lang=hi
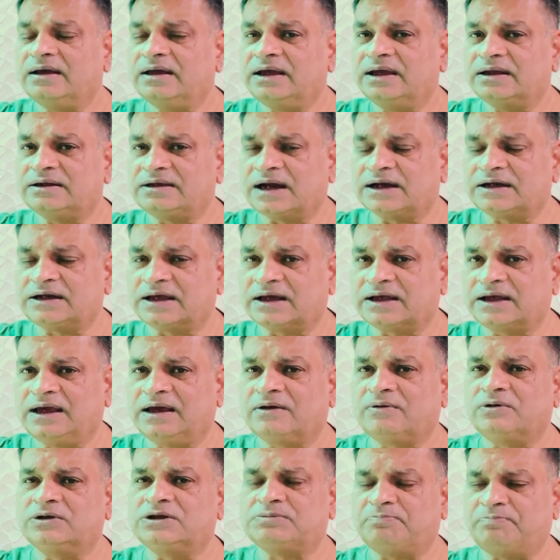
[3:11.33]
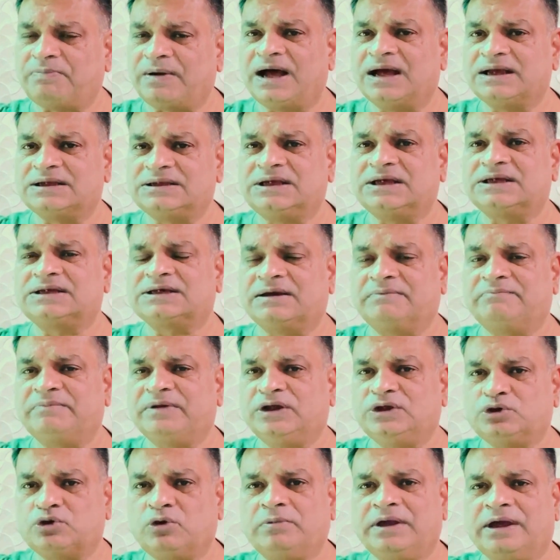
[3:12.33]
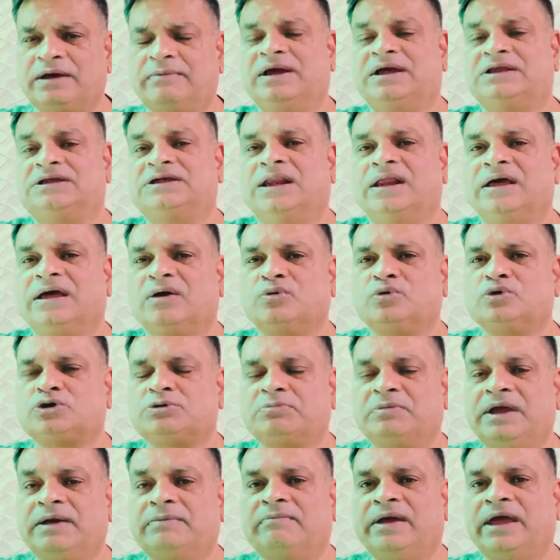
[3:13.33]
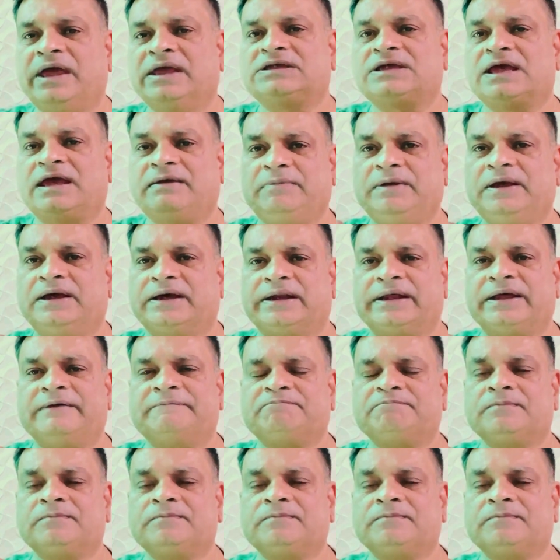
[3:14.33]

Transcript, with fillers: ये टाटा के कुछ पाँच दस कंपनी जो भी हमें अच्छा लगे उसमें हम एस करें